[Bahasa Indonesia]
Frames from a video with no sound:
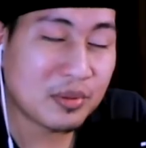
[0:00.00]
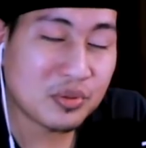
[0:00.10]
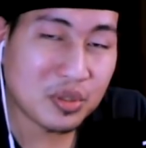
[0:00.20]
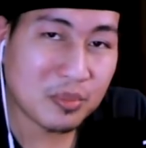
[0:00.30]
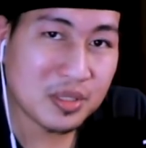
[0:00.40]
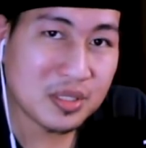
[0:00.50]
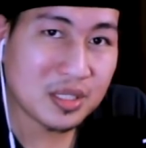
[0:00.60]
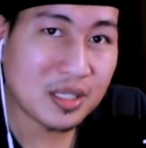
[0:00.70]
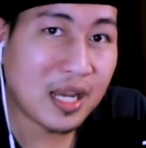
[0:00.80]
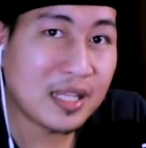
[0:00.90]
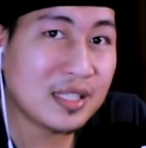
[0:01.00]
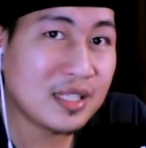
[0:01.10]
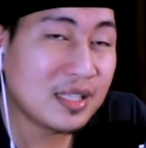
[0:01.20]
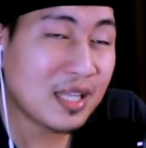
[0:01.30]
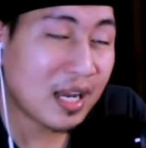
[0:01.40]
masuk ke masjid, hati
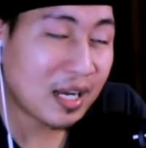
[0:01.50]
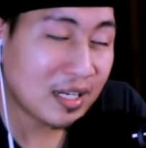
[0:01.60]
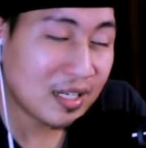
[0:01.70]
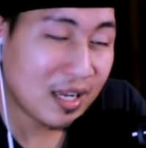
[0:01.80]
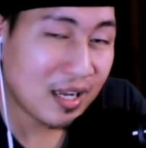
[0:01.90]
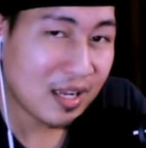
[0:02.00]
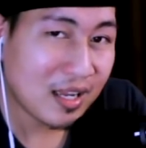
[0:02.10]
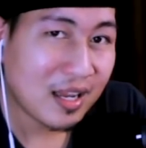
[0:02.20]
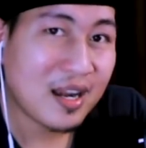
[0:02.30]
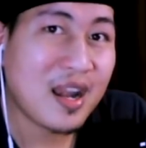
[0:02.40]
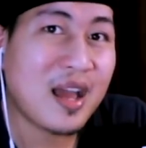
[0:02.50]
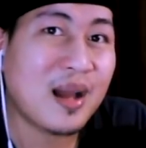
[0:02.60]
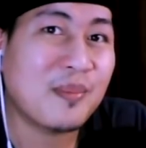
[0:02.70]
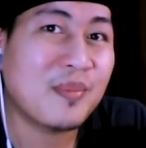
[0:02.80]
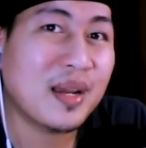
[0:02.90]
kita akan da
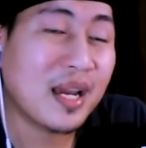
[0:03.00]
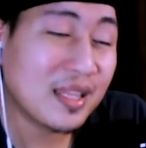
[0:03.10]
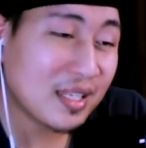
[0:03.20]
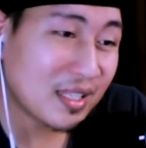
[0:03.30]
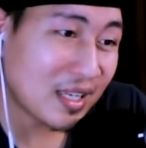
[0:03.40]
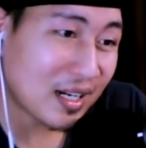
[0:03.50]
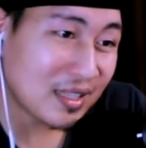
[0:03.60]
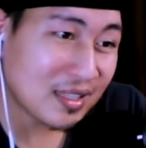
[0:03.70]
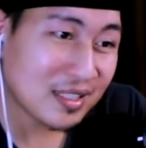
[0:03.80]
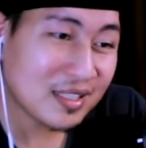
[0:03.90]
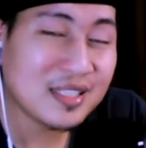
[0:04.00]
damai, hati kita akan ten